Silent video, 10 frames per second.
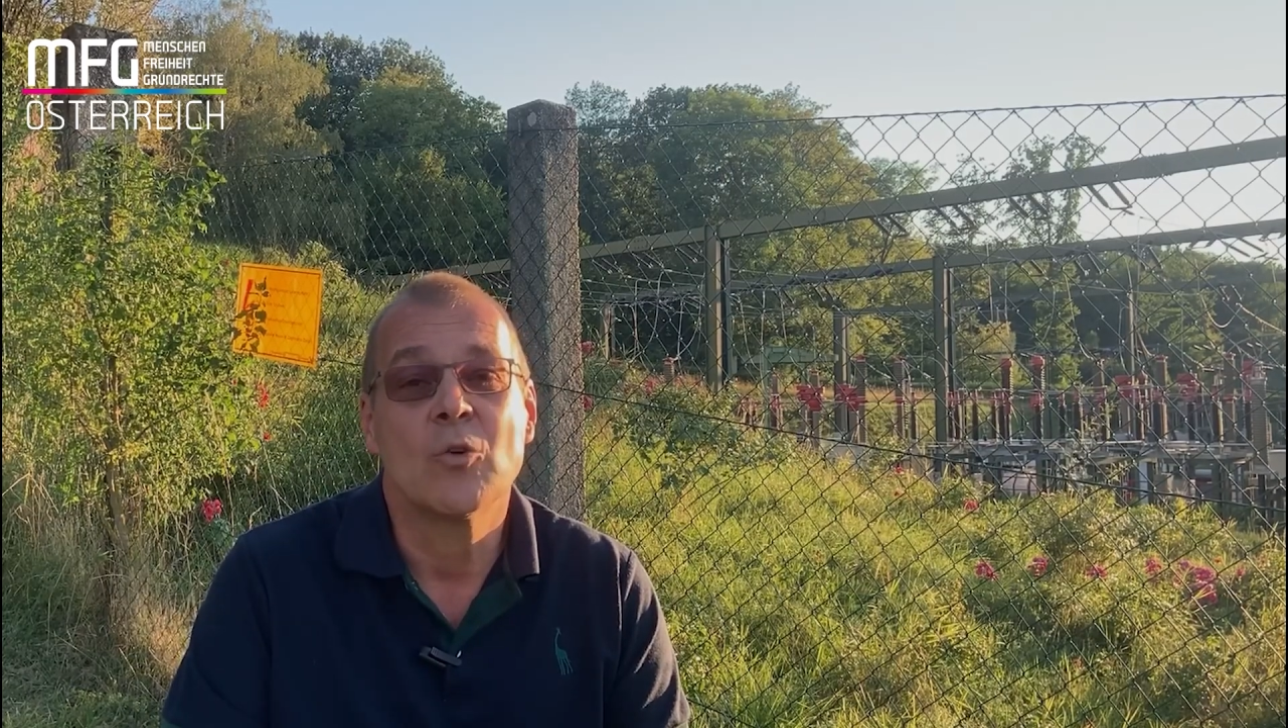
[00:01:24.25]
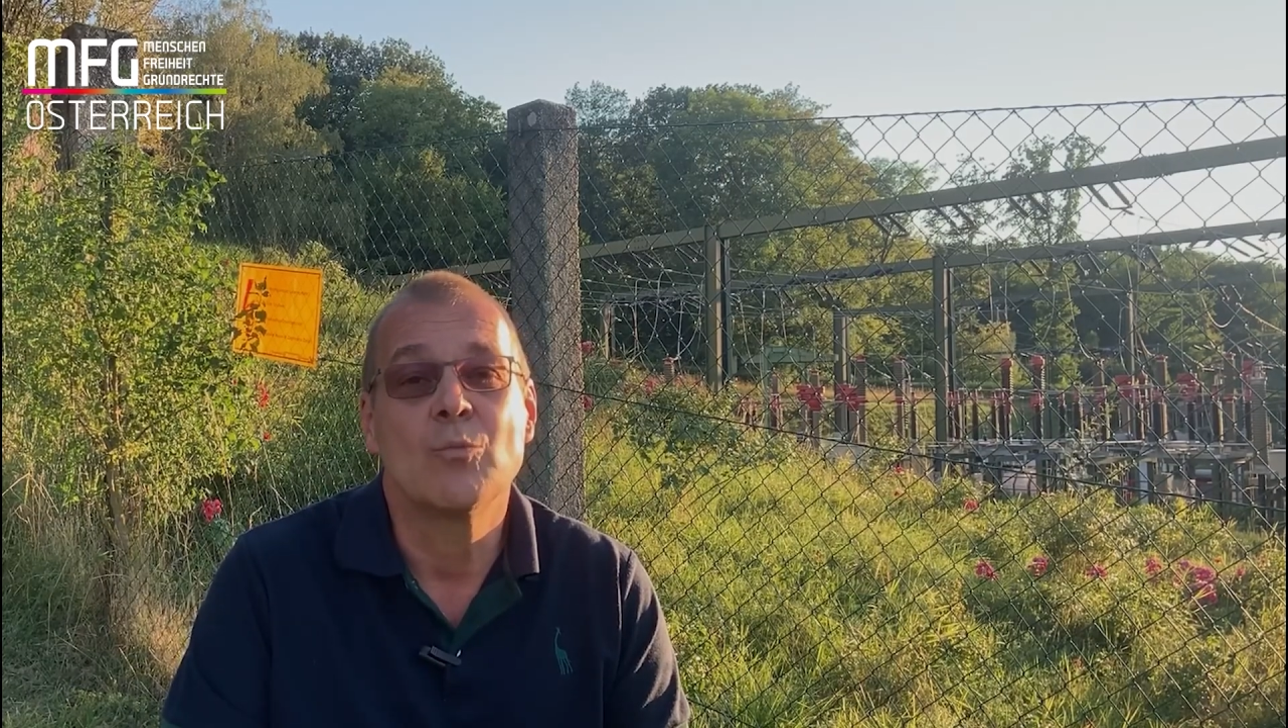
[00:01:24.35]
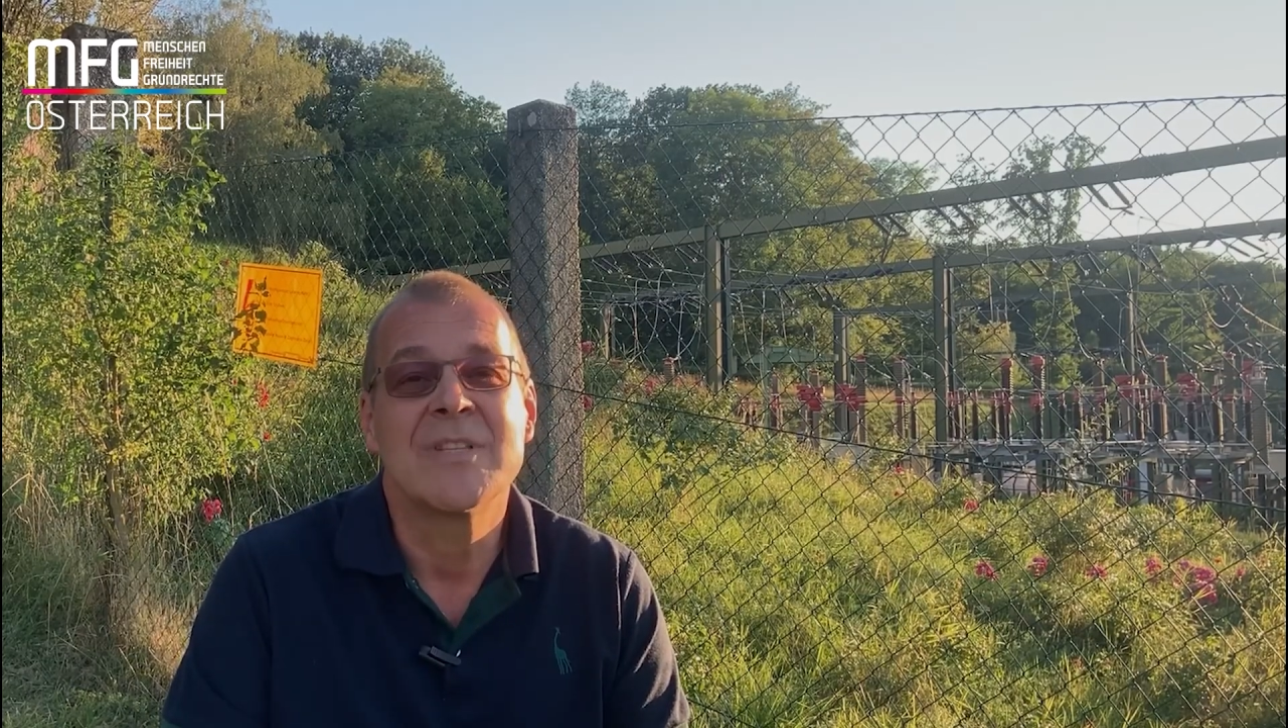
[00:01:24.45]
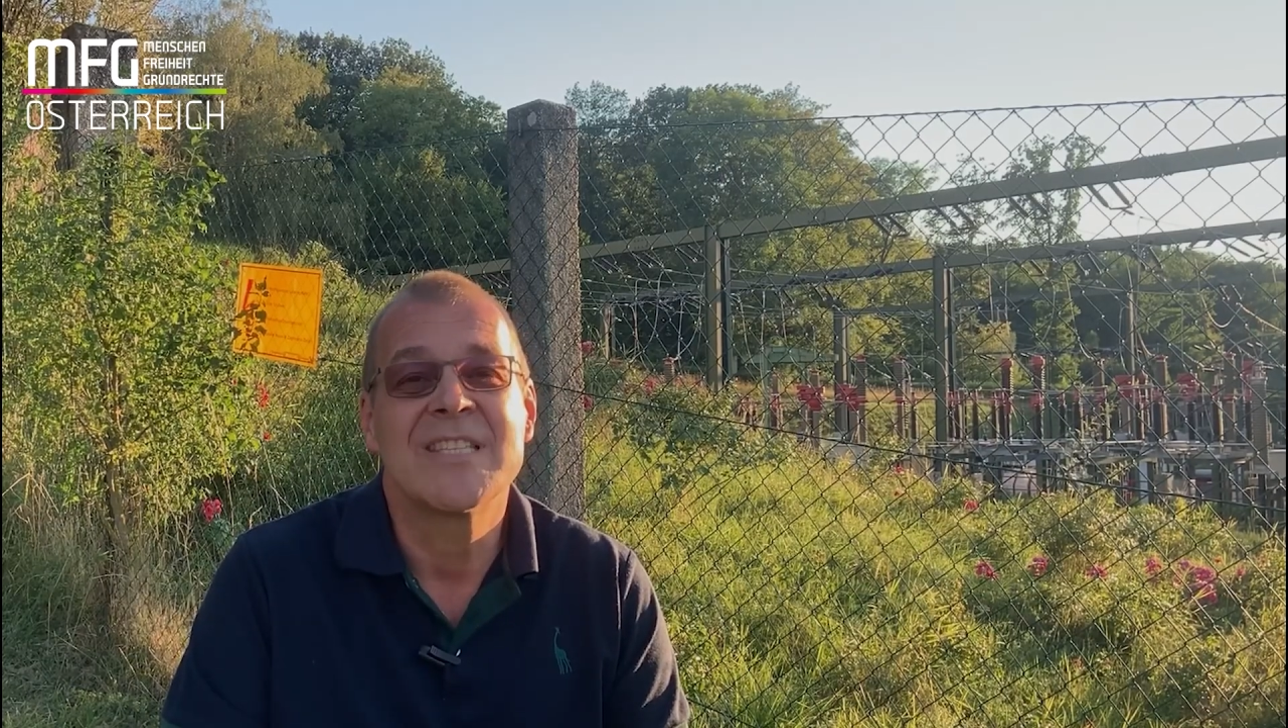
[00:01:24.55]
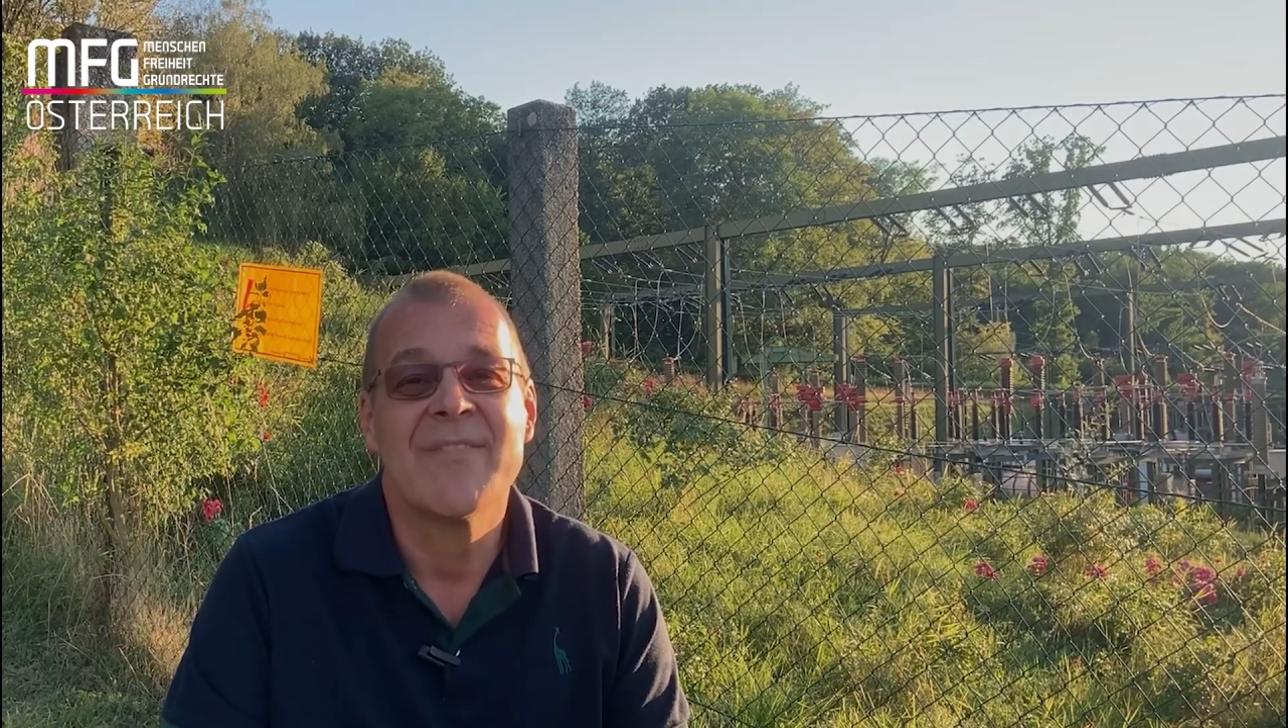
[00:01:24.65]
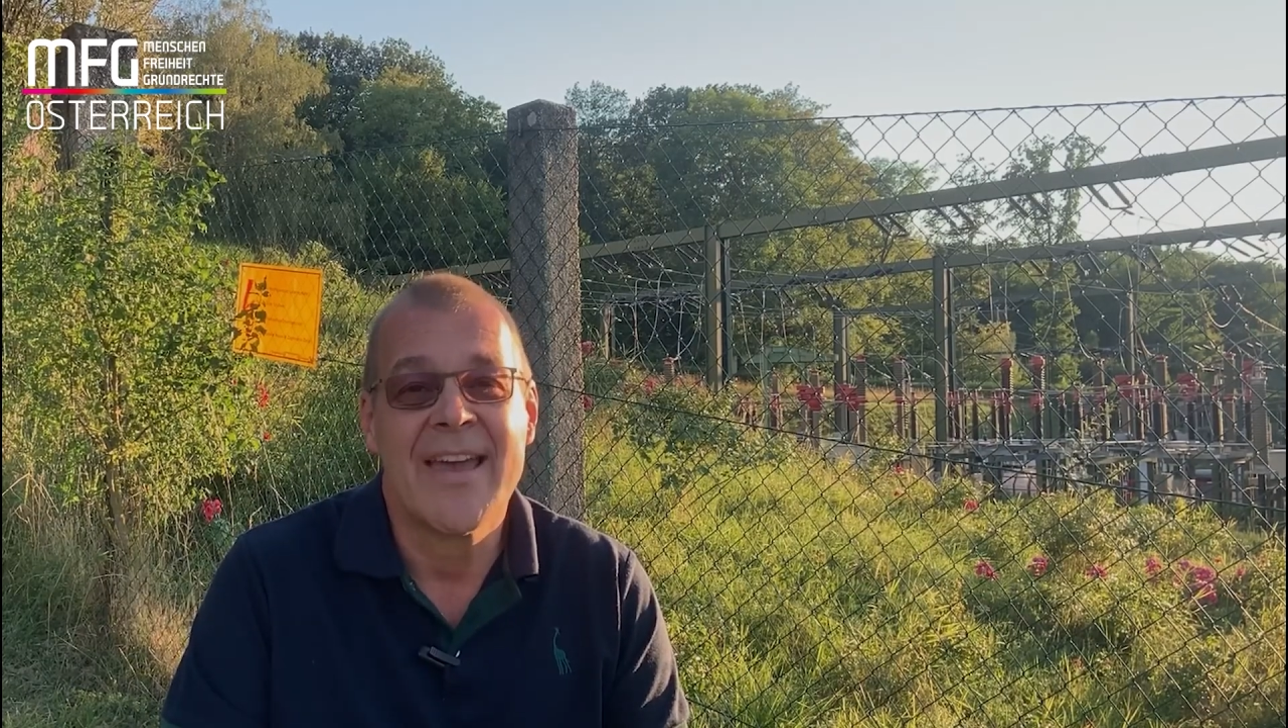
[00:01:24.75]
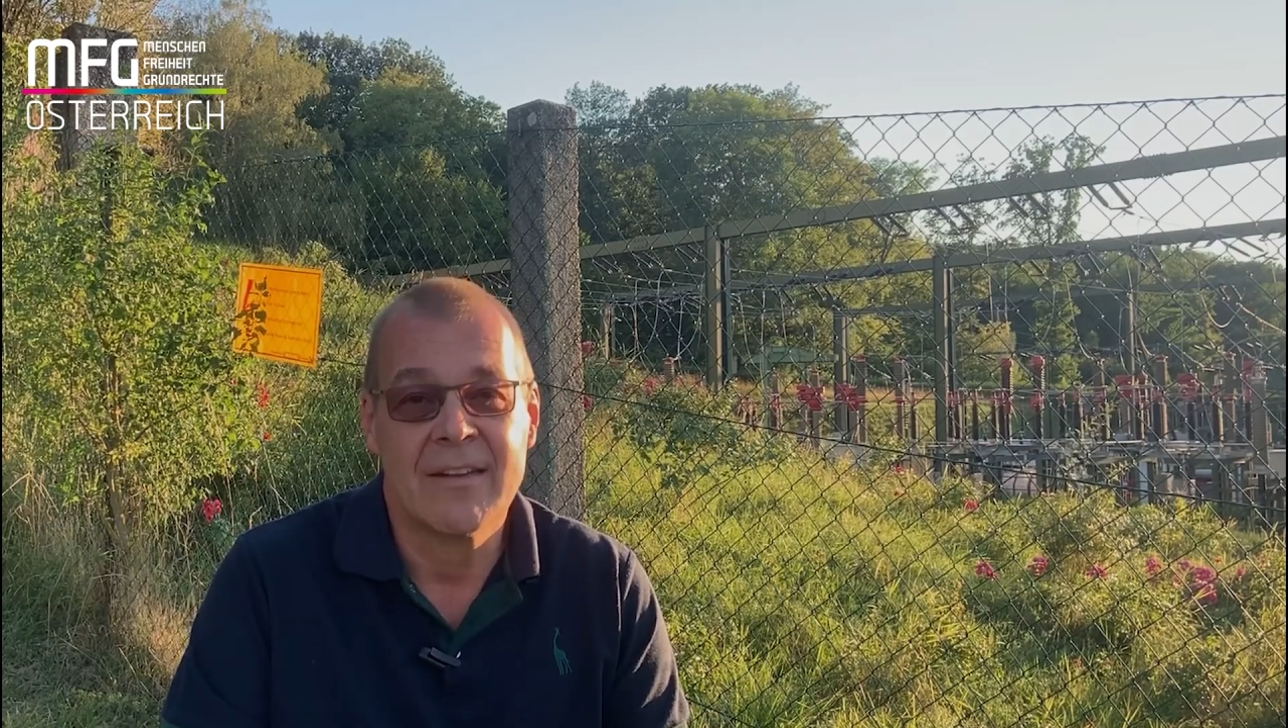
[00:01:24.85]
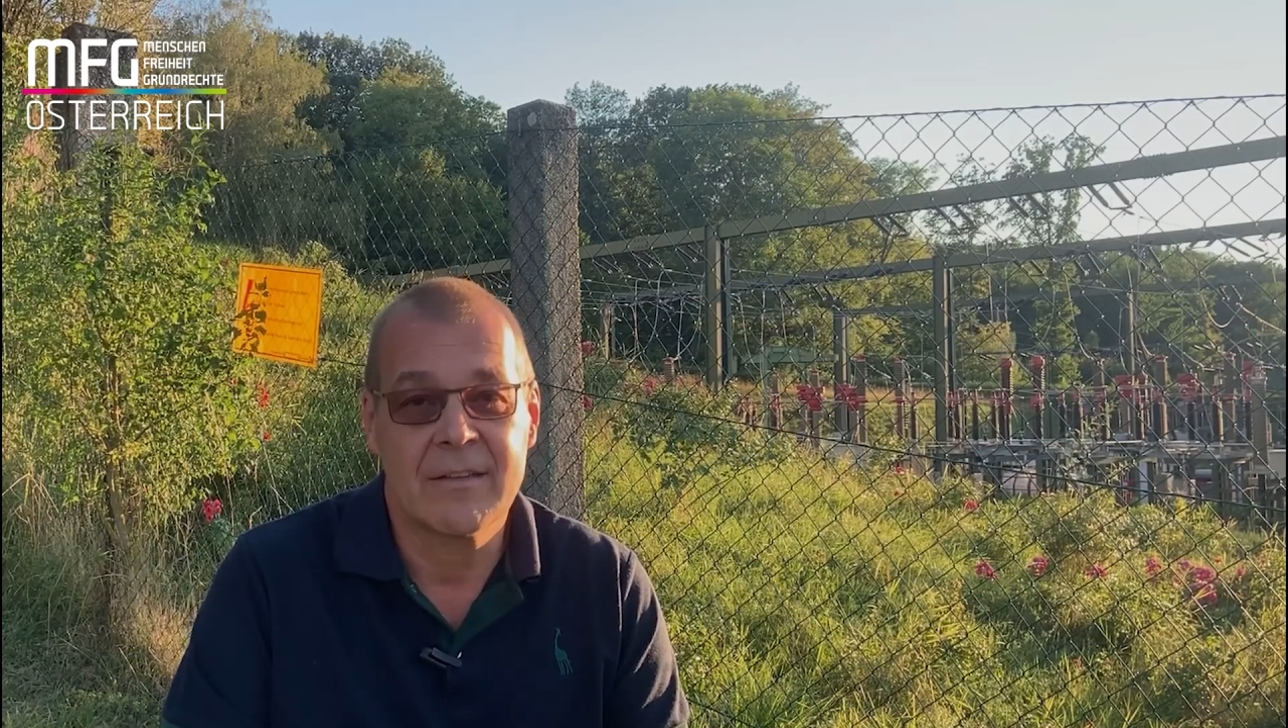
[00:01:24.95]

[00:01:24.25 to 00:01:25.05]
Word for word: um zwei